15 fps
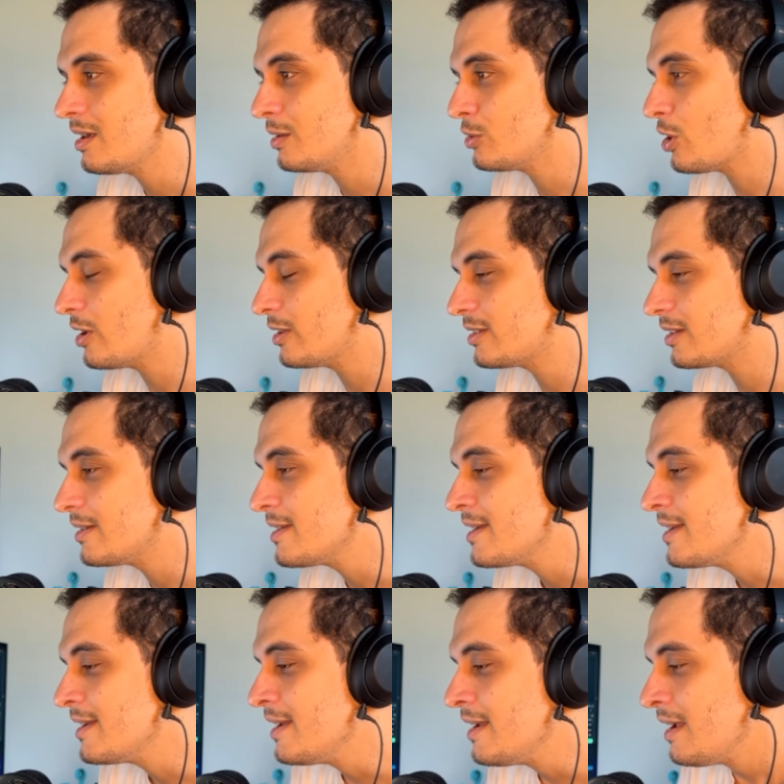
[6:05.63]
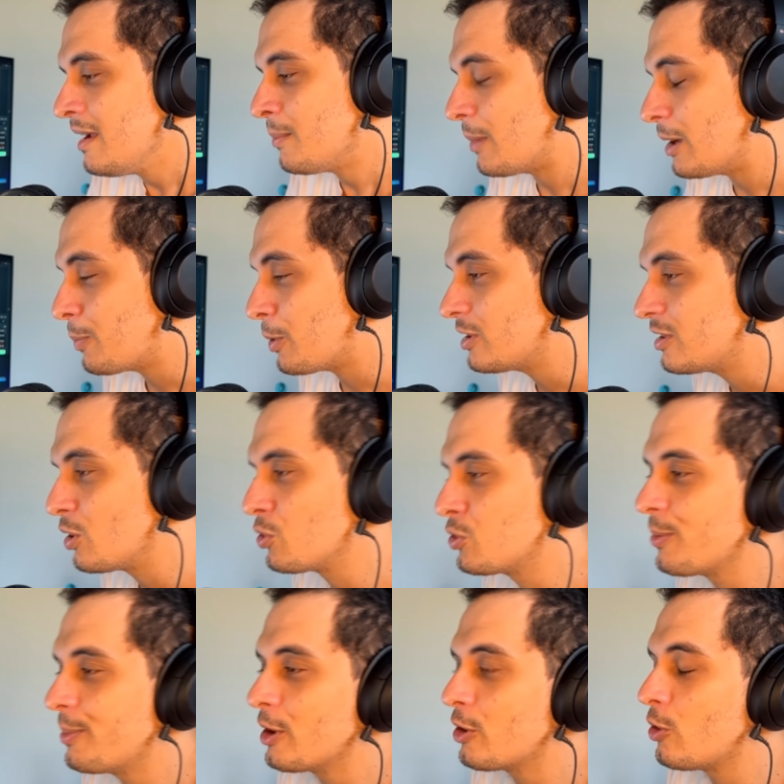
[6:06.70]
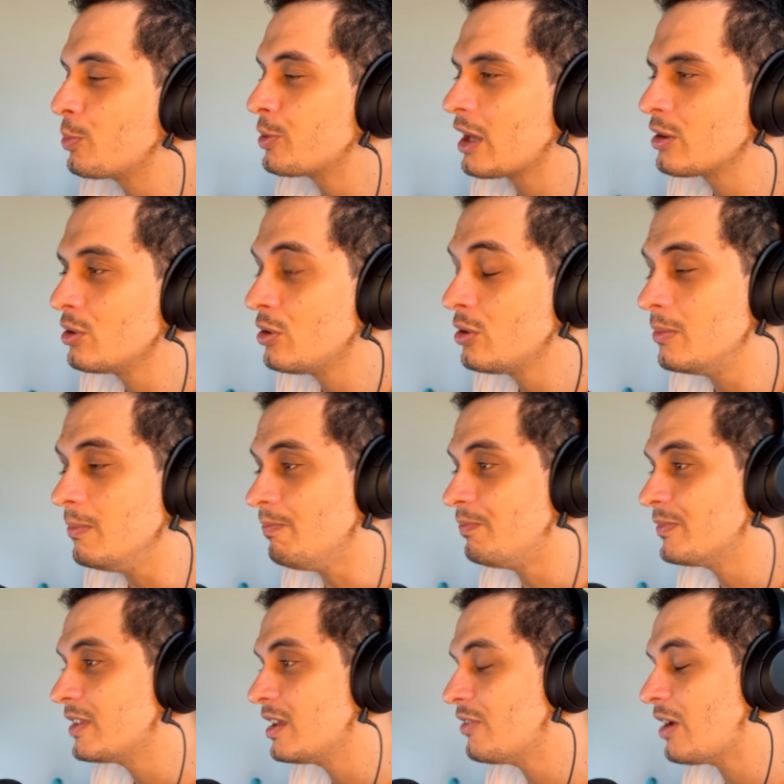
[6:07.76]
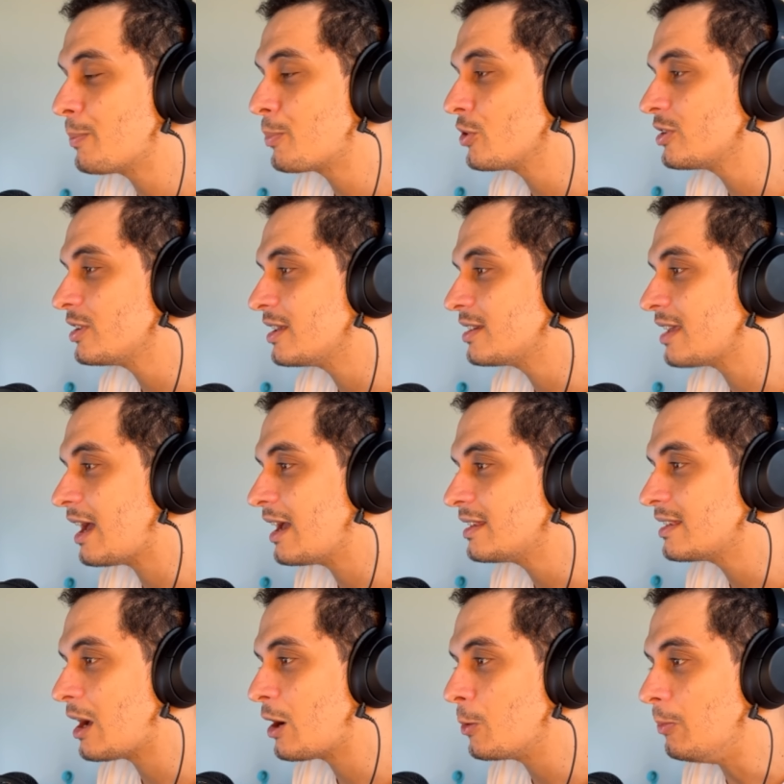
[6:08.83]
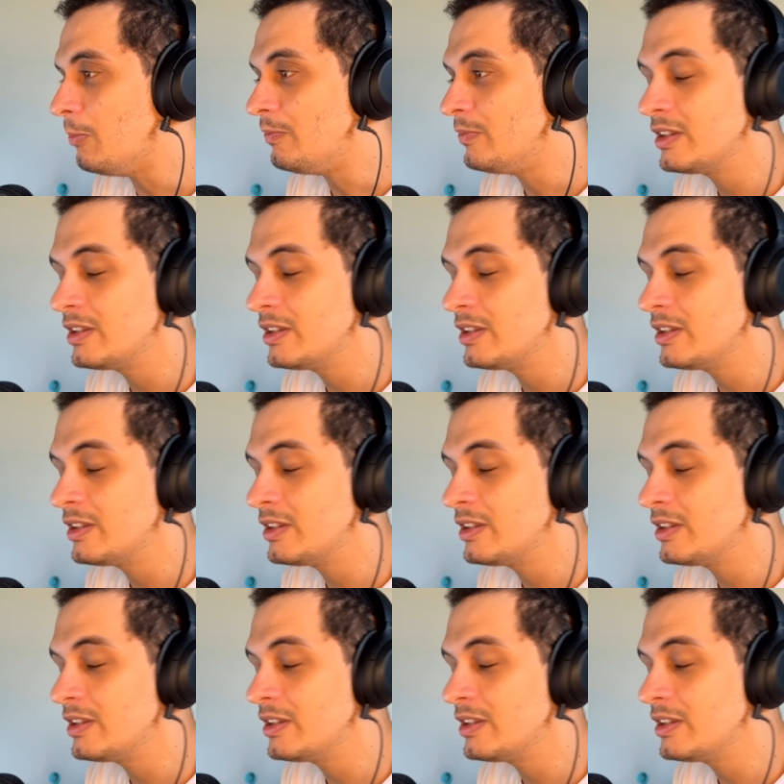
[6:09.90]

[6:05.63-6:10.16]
Nossa, mas pode ter um supercomputador que vai processar e tal.